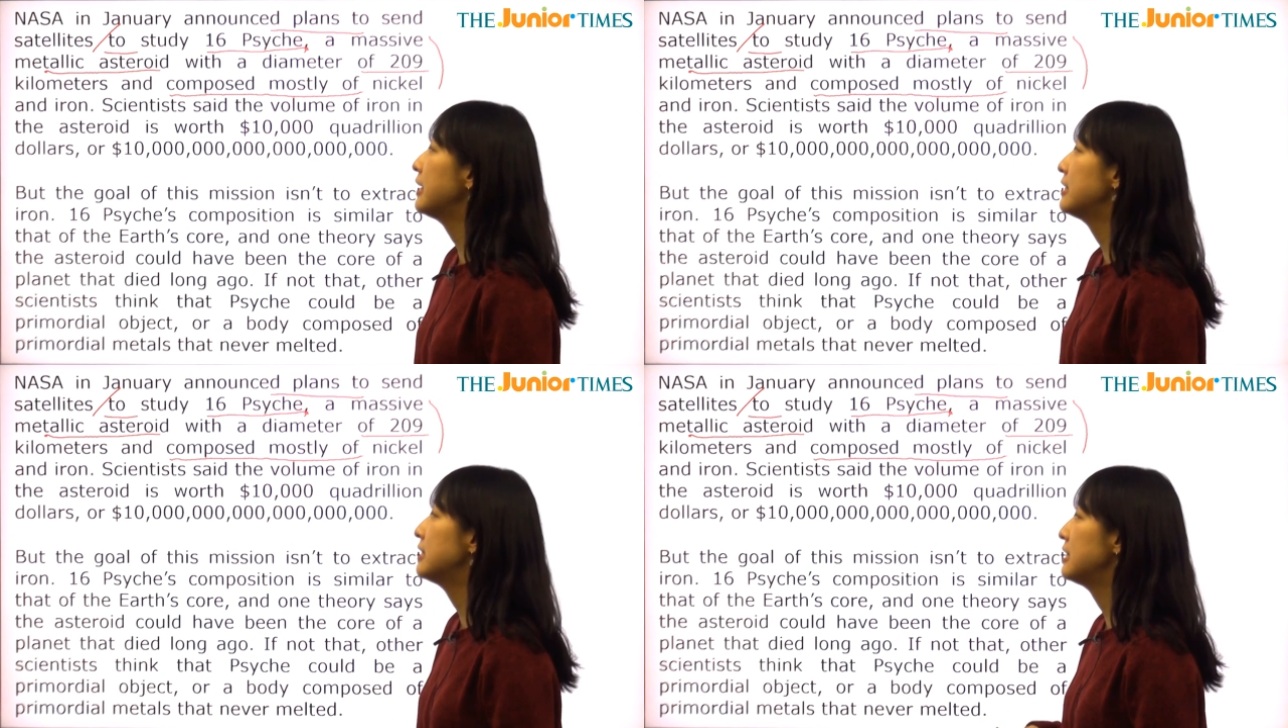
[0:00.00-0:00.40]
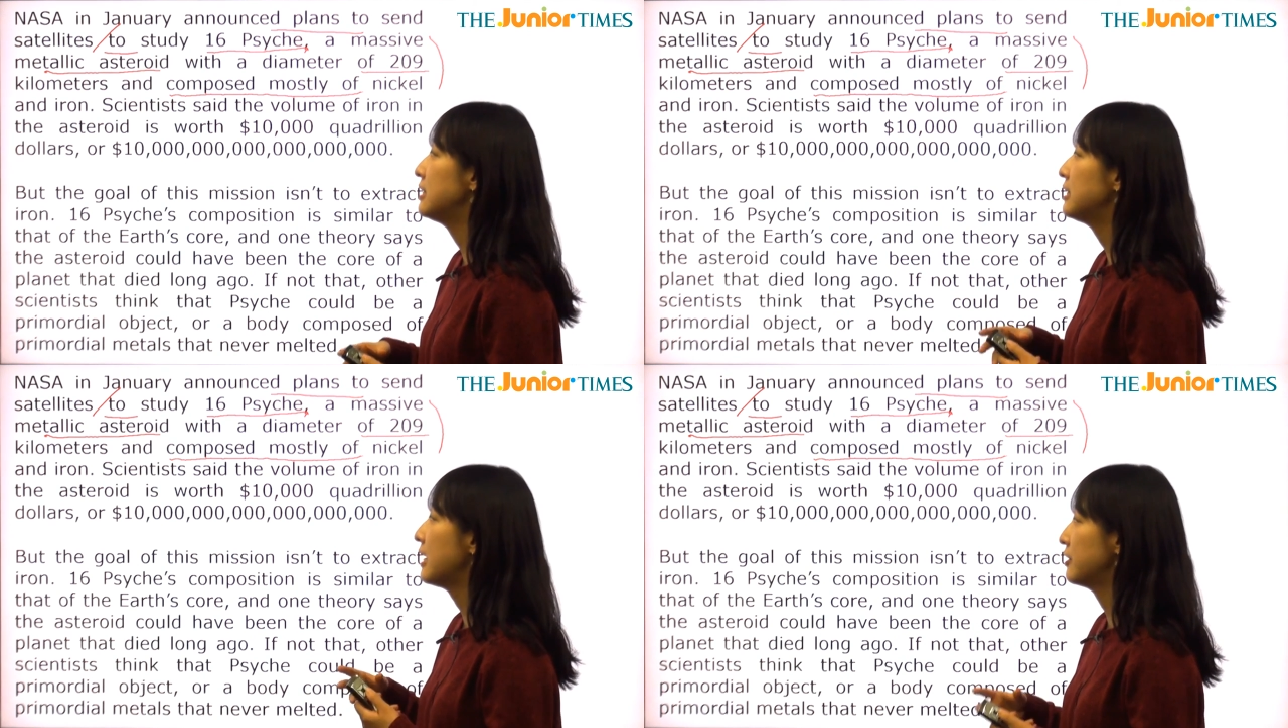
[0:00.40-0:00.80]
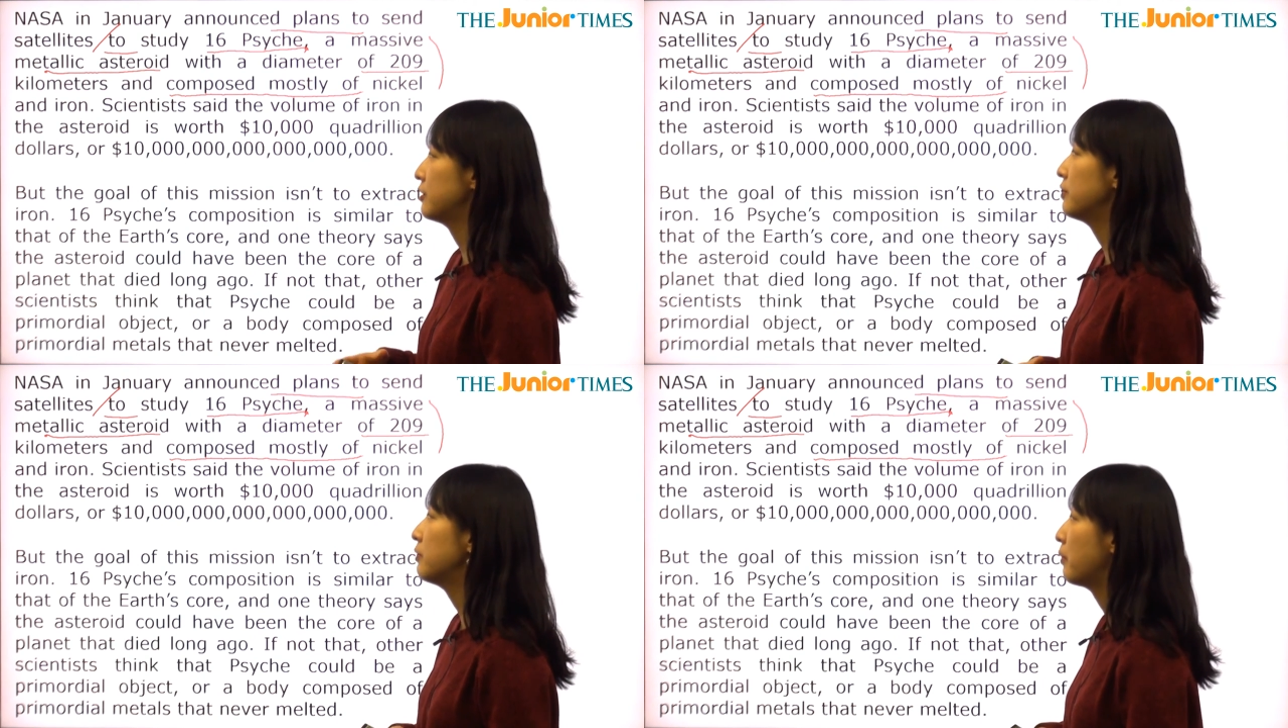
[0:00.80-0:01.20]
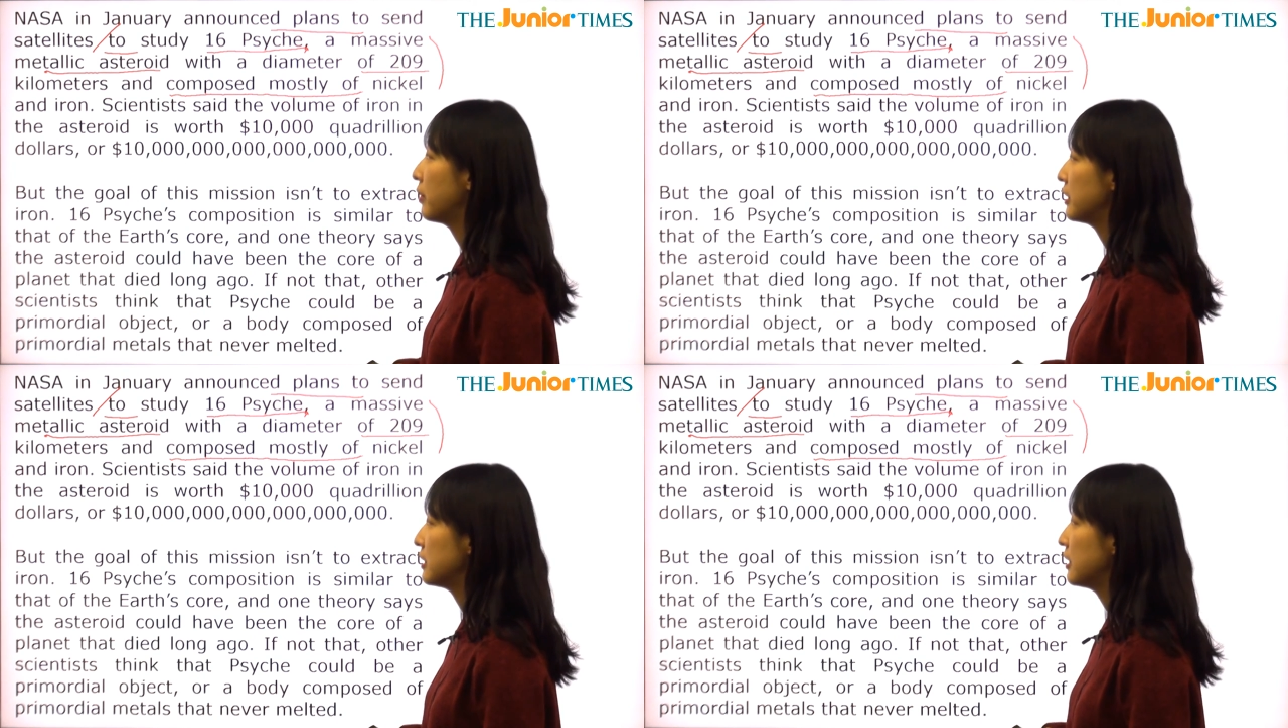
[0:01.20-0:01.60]
in the
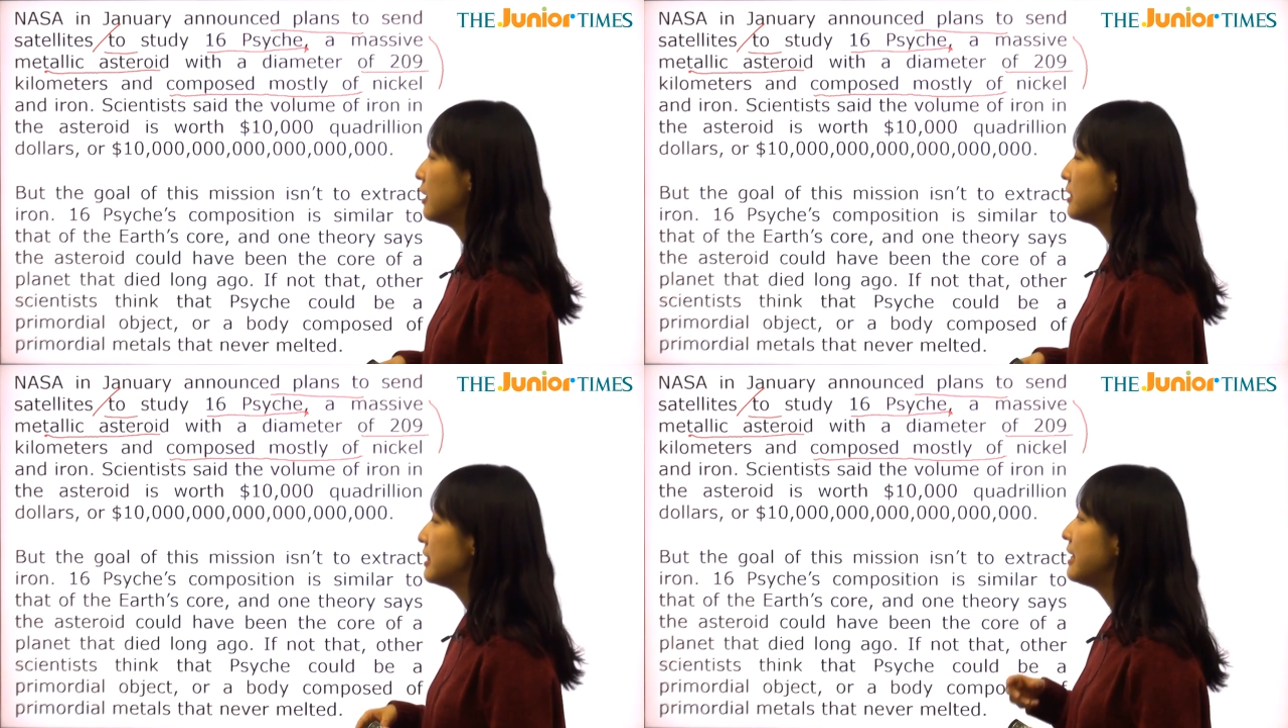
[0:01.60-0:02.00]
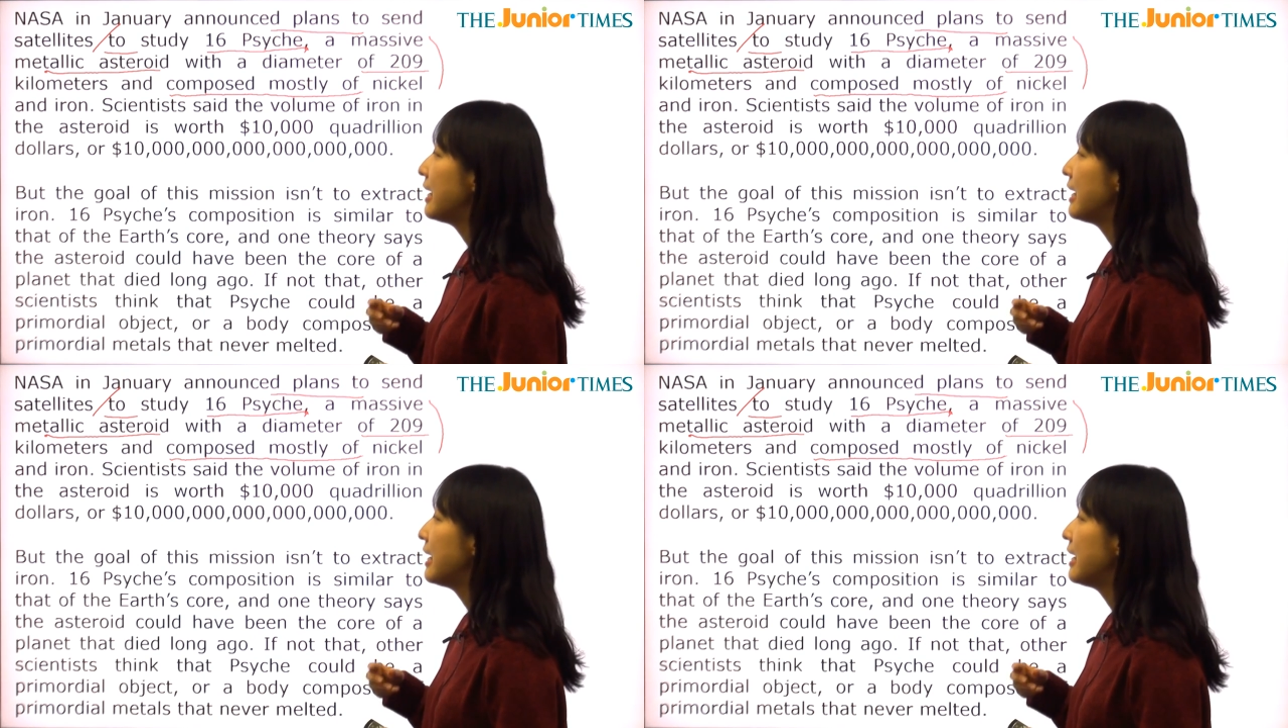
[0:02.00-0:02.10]
asteroid. 이